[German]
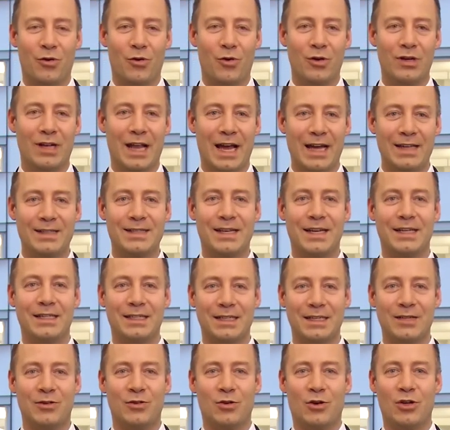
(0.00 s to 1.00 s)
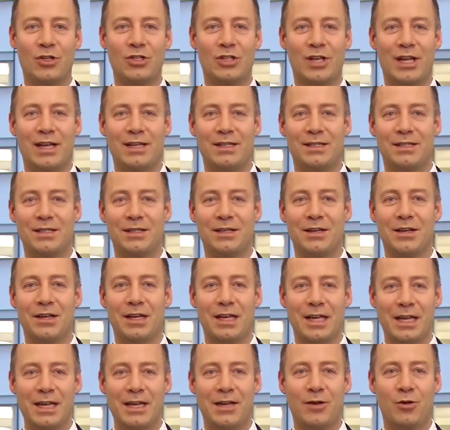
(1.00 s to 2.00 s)
und gleichzeitig in Deutschland
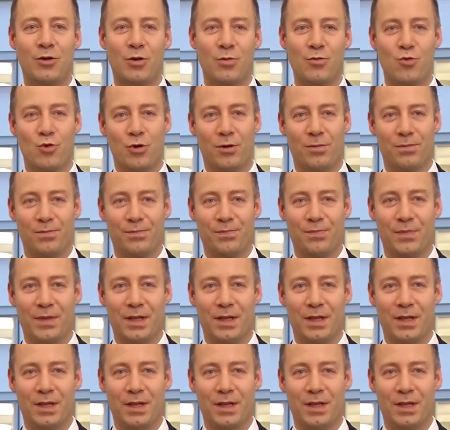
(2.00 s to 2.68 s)
in den Kommunen.